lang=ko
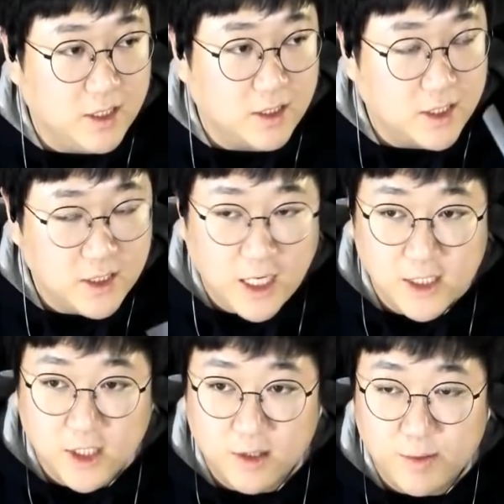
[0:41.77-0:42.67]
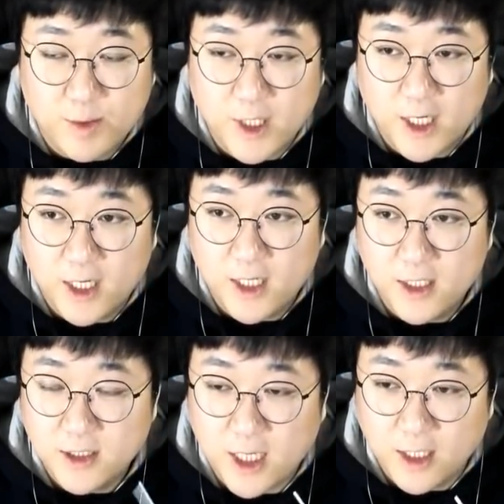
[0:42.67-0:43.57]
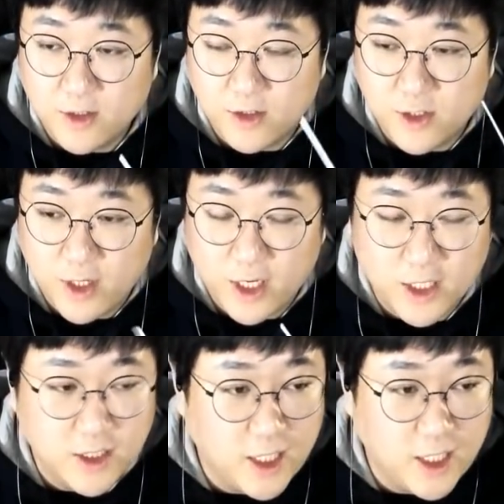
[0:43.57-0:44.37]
어, 그날처럼입니다 장덕철의